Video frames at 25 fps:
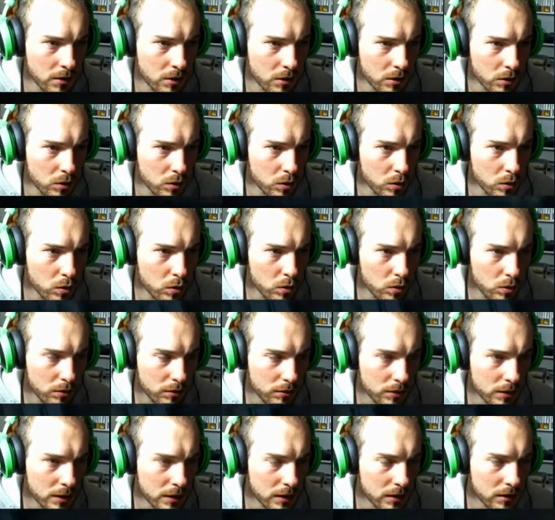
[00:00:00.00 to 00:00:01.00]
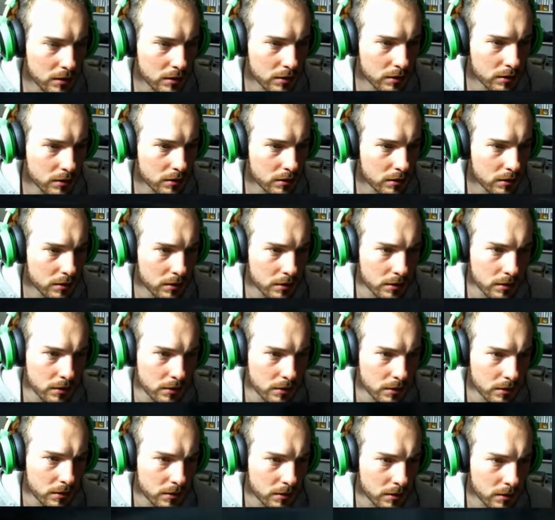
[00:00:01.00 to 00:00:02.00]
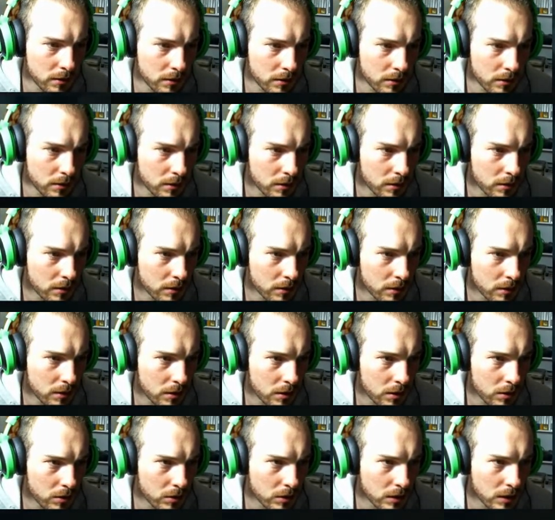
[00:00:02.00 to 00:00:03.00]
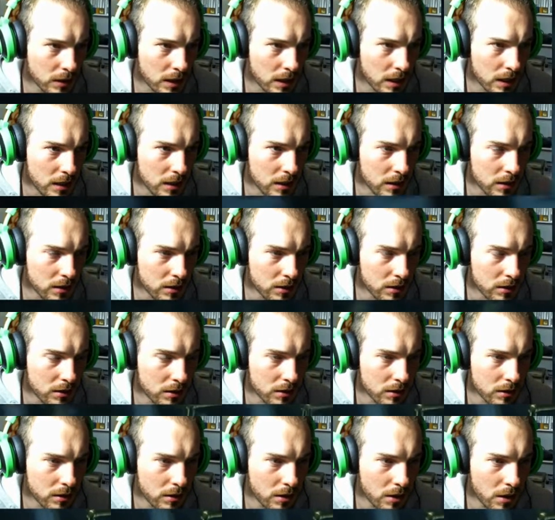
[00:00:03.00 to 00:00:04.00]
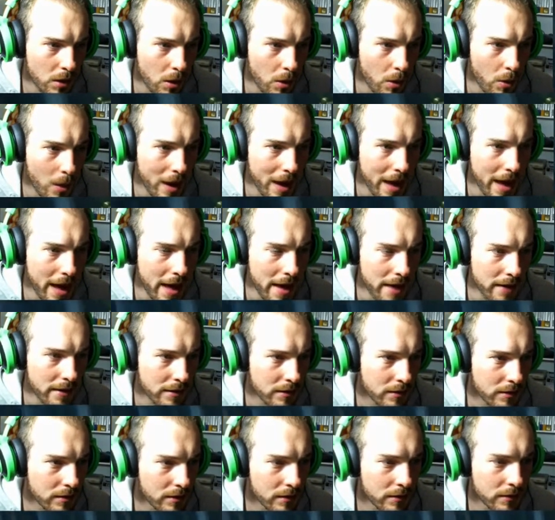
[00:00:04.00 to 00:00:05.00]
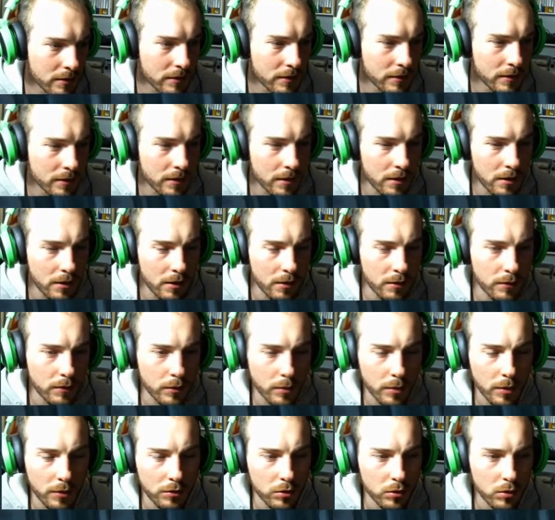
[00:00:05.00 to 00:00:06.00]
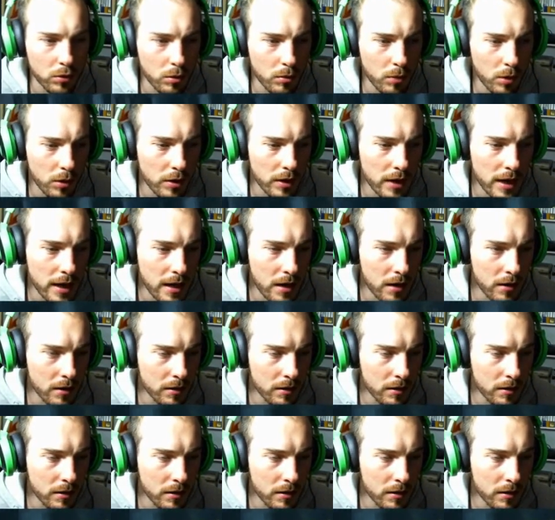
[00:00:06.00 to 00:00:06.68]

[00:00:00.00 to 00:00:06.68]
une fenêtre Ok, il faut que je sois discret. Ouais. On va foutre le bordel.